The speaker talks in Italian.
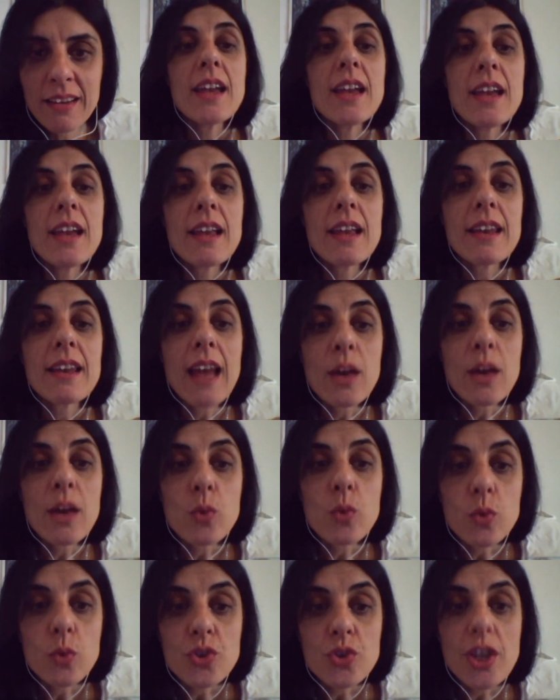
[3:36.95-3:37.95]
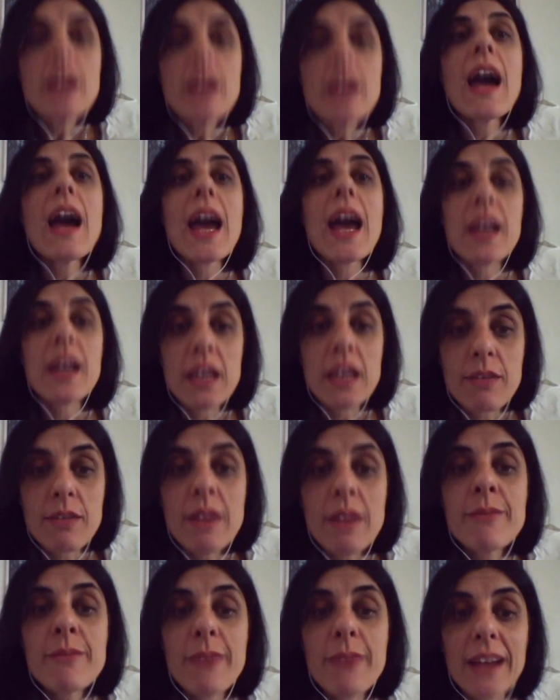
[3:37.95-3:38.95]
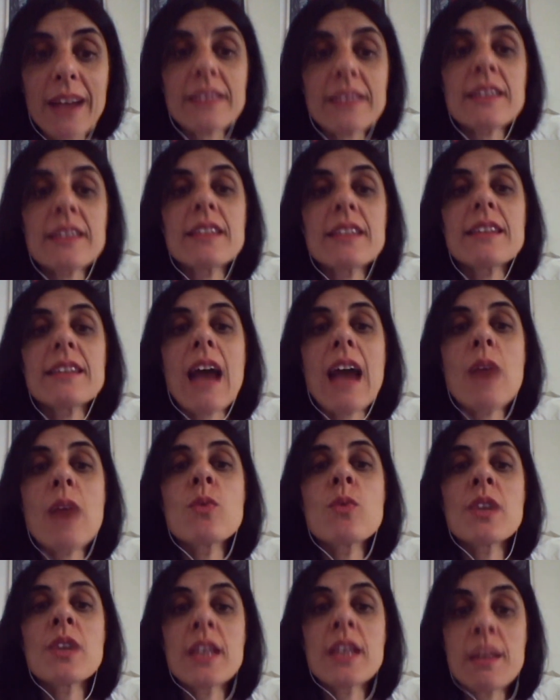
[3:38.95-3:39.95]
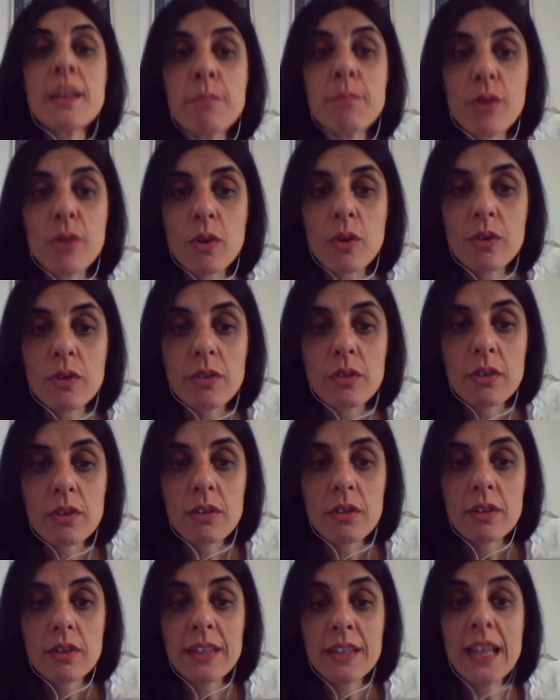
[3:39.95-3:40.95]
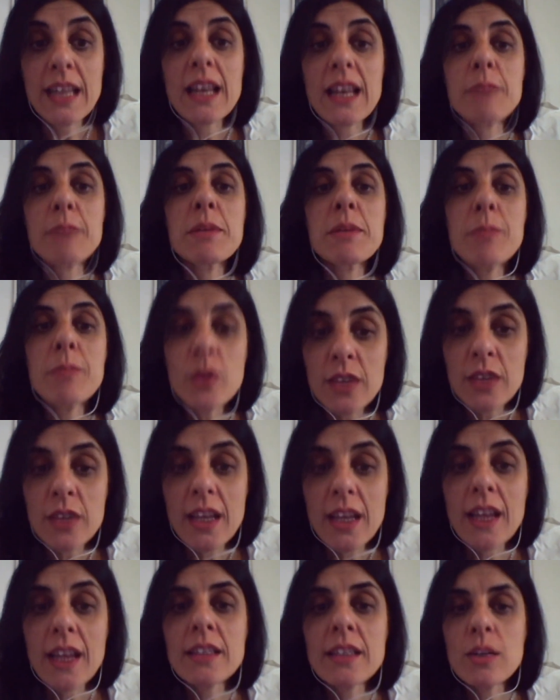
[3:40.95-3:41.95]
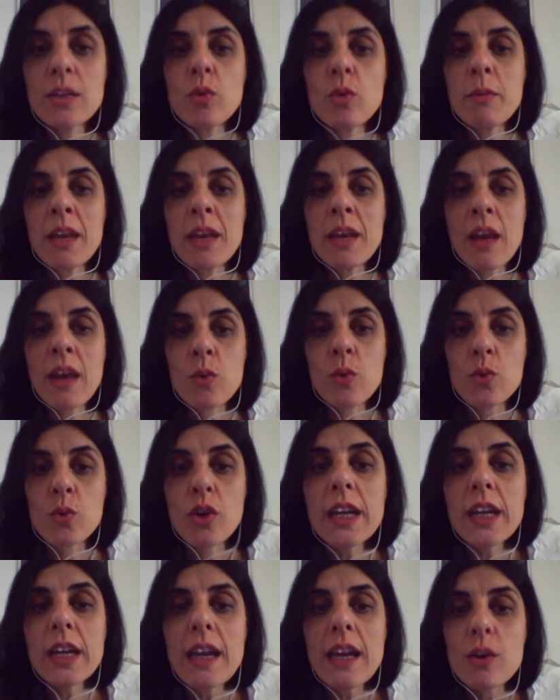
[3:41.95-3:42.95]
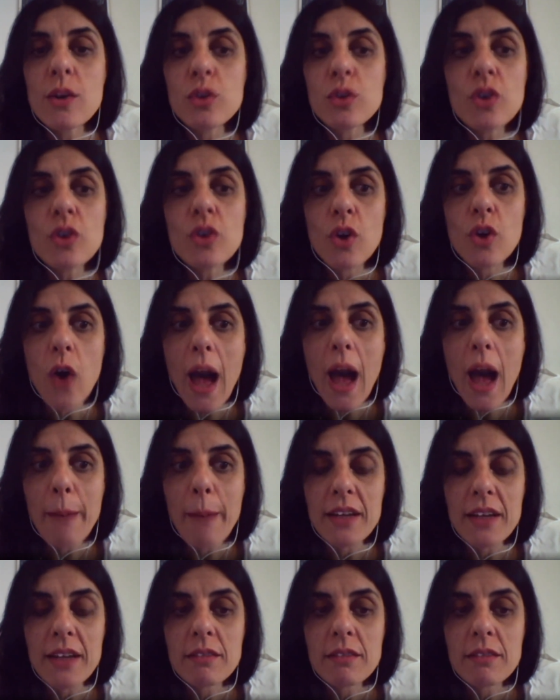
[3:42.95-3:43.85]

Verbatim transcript: la luce arriva infatti da un libro nella biblioteca del 2001 e Caroto lo apre.